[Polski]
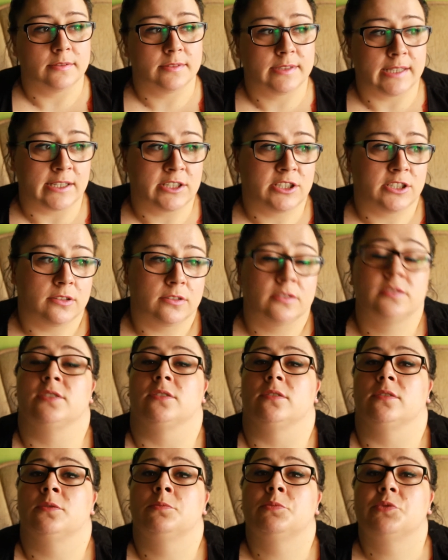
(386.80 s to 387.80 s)
Także no co,
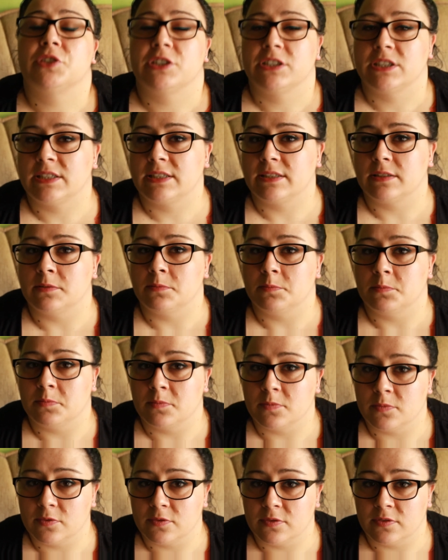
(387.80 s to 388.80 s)
no muszę się z
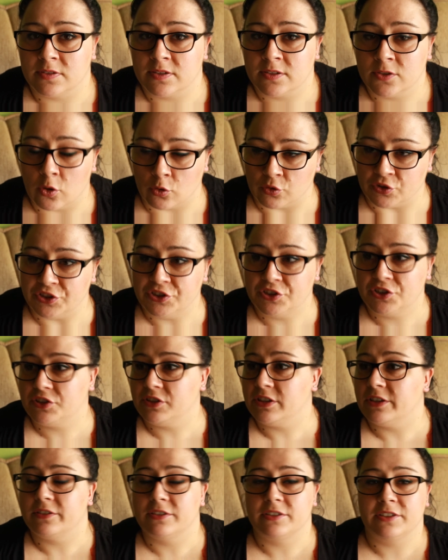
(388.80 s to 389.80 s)
tym zgodzić,
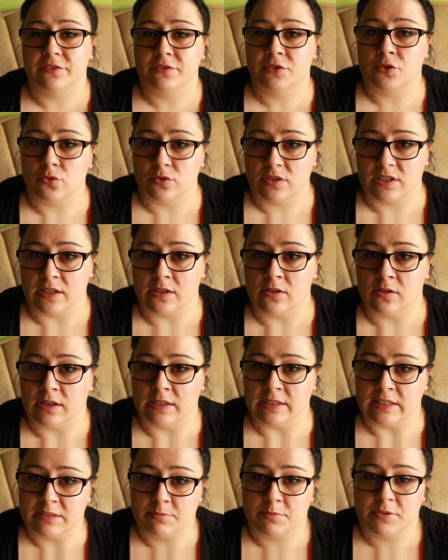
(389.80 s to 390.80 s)
nie, nie wyrzucę go,
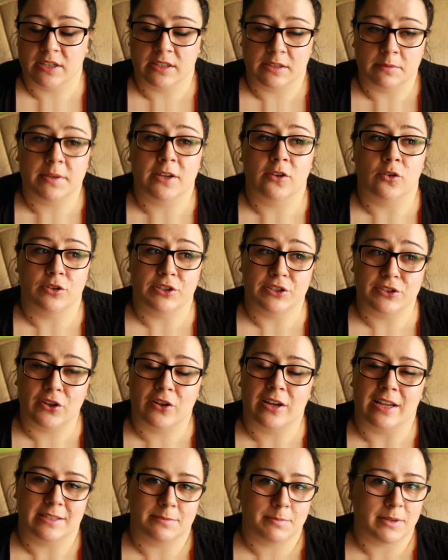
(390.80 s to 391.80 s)
ani poza tym jego
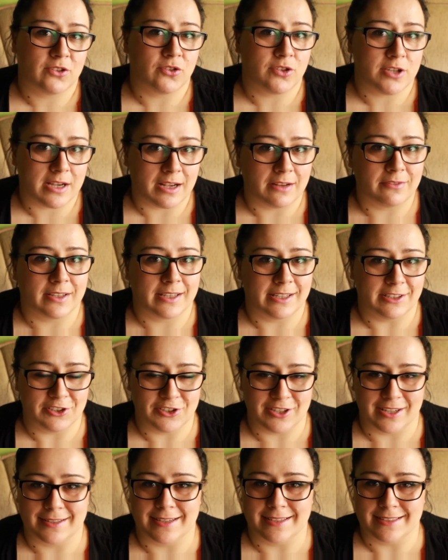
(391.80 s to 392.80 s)
historia jest bardzo ciekawa, kiedyś
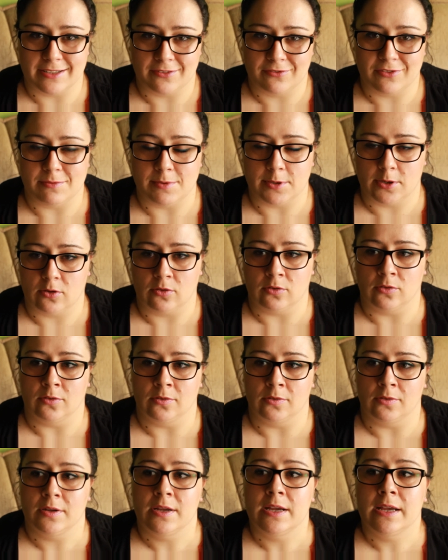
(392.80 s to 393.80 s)
nakręcę filmik
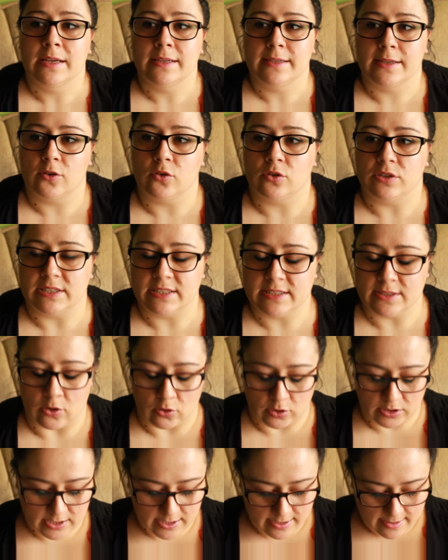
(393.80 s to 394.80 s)
o jego
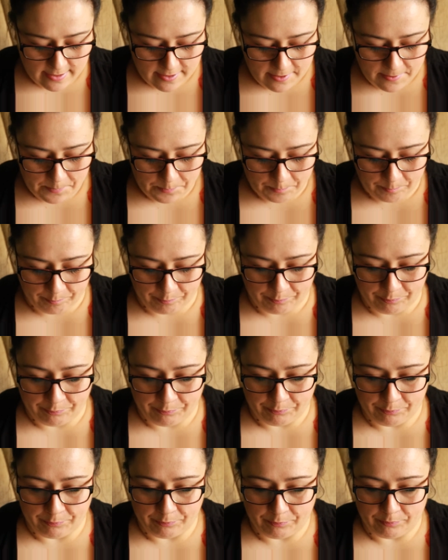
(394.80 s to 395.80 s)
historii.
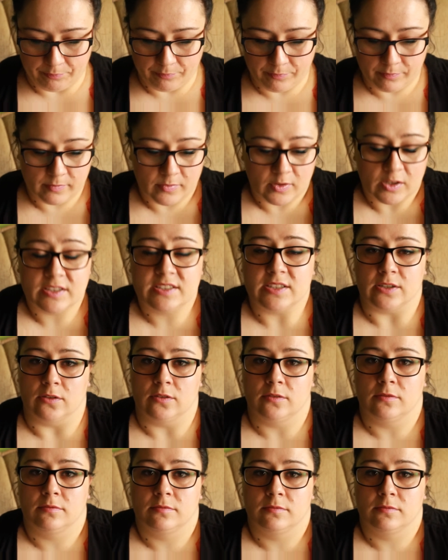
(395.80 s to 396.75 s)
Mm, no i co,